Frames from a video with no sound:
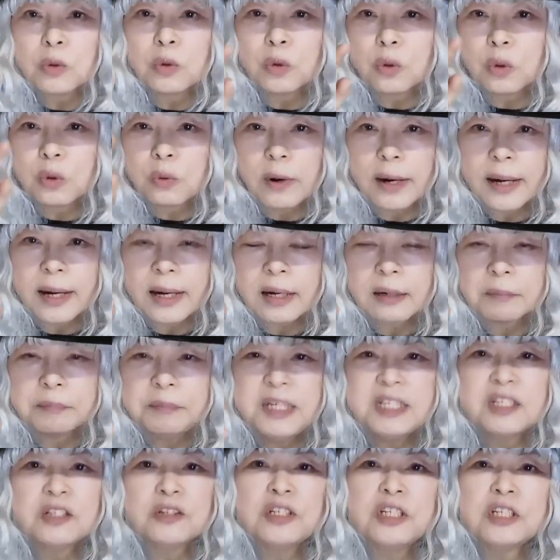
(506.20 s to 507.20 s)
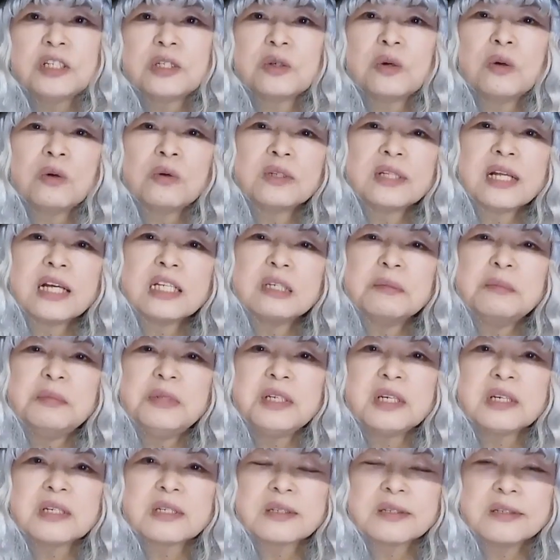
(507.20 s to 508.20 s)
の方は、水にすごく馴染
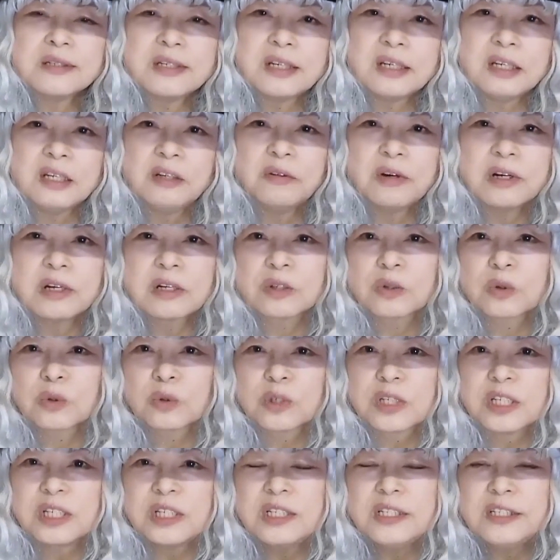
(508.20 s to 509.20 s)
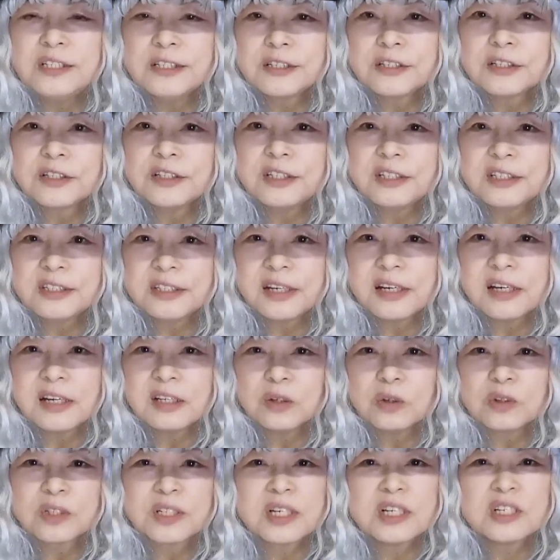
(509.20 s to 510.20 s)
みやすい、いわゆるその浸水性
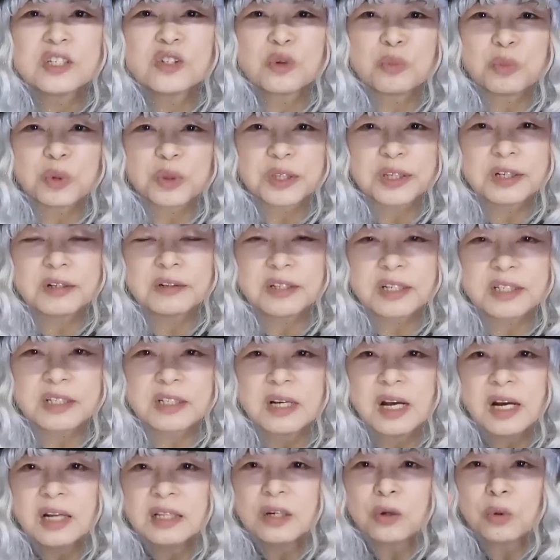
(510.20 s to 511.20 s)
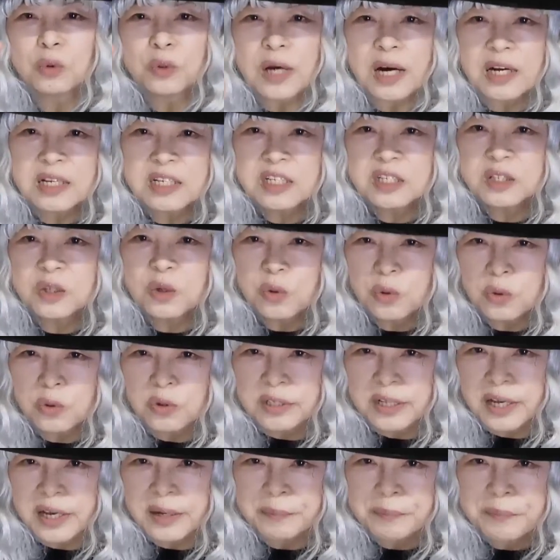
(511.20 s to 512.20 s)
の性質を持っているんです。で、この足の
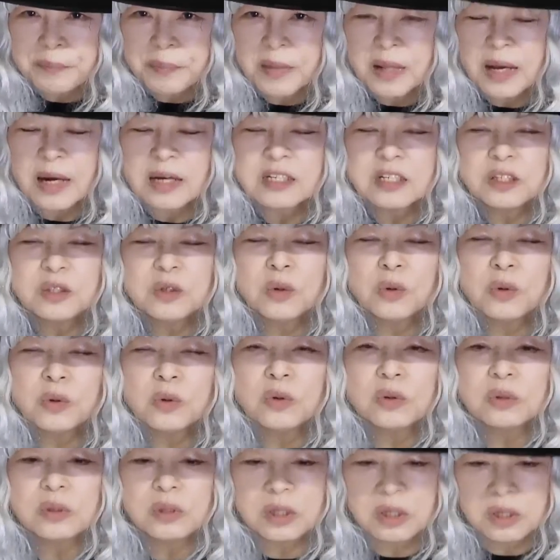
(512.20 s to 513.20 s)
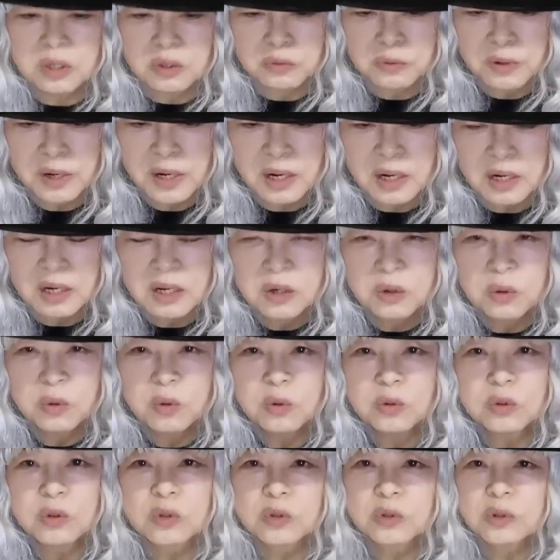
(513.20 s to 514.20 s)
方ね、足の方っていうのは、
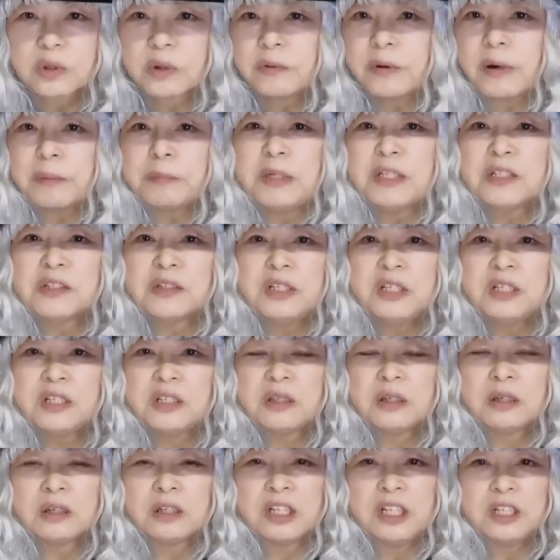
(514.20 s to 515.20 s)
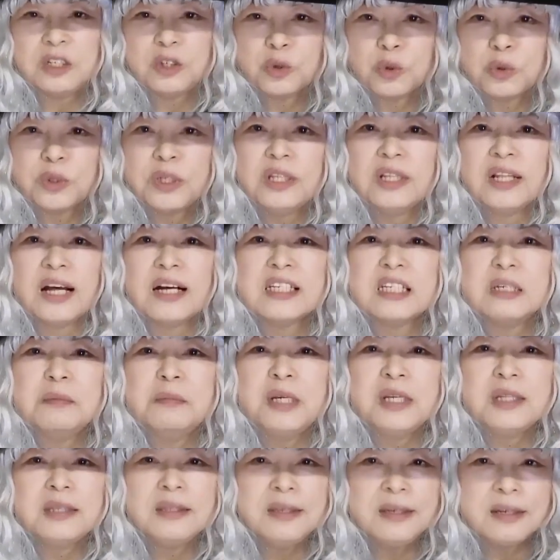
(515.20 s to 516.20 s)
今度それは水に非常に馴染
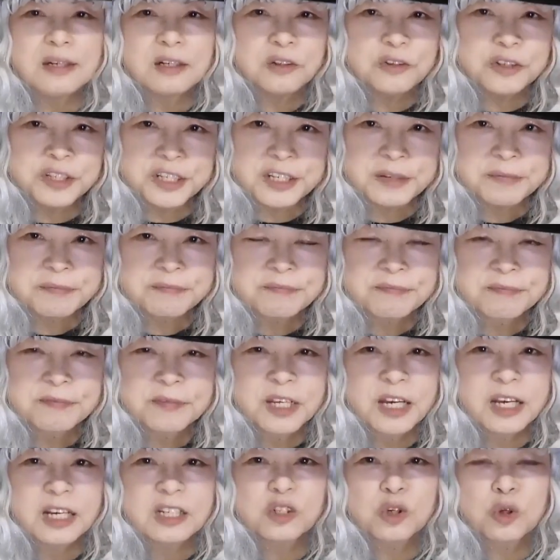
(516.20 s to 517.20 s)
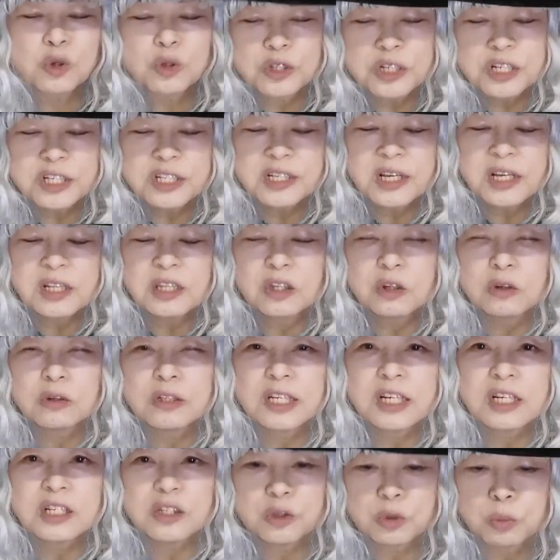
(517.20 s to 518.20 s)
みにくい、えー、疎水性っていう
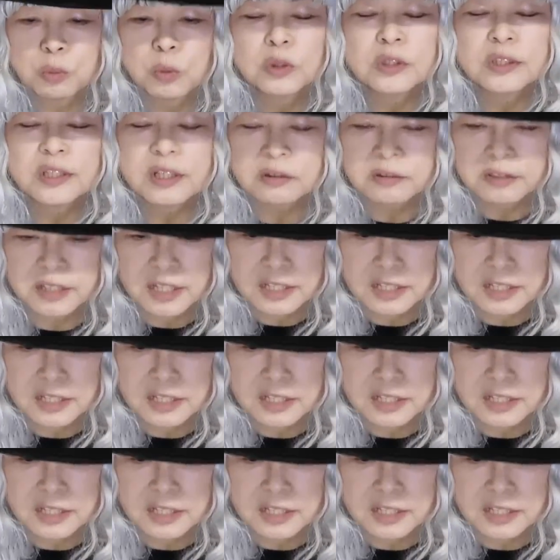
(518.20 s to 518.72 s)
性質を持ってい